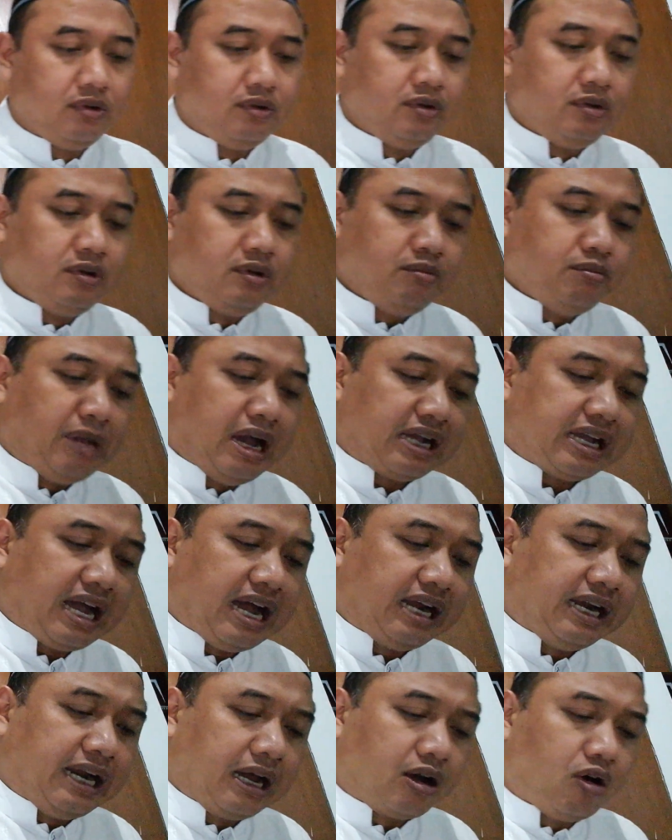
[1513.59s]
maka ana
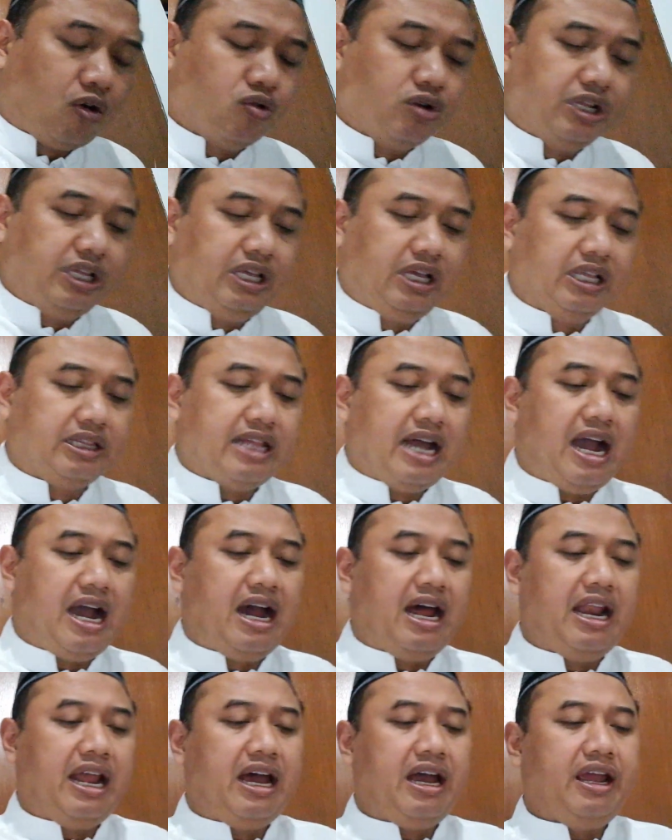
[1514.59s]
qaulihi
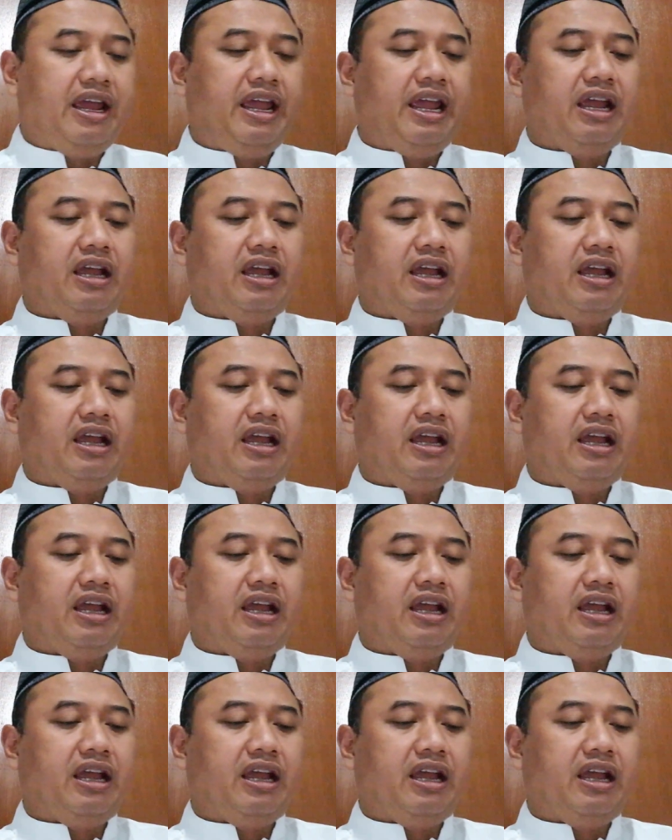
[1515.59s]
ta'ala ing